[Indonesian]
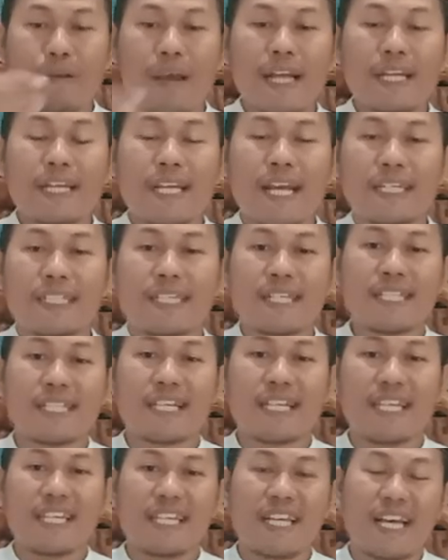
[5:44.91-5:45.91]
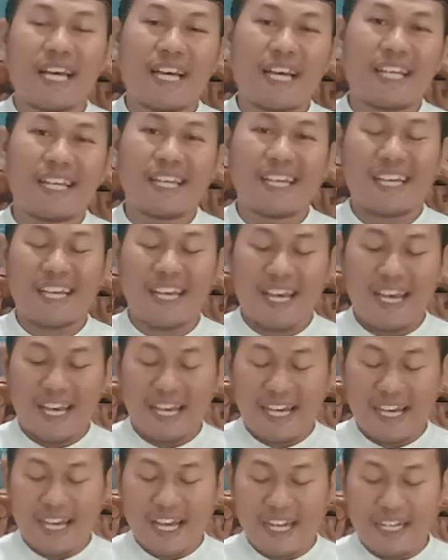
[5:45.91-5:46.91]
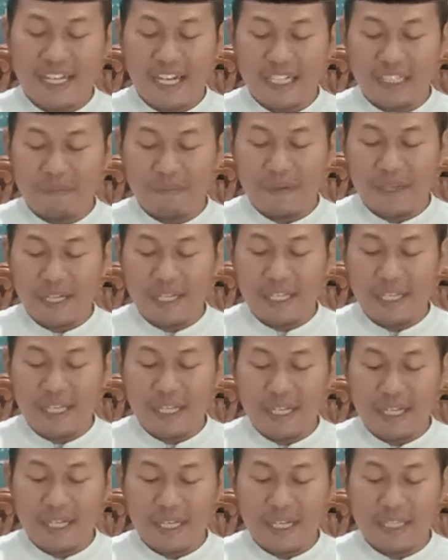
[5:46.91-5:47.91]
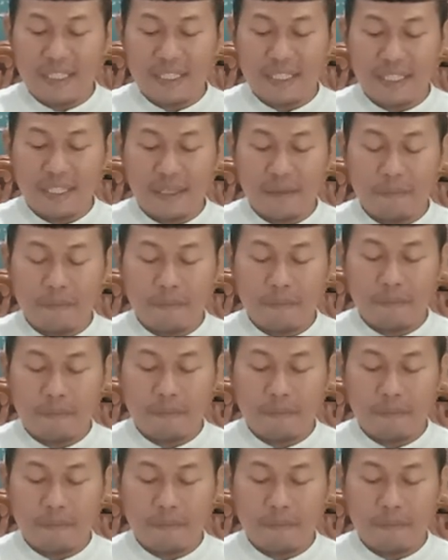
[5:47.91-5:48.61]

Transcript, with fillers: Itu ada yang di rezekinya. Ada yang diberi rizki.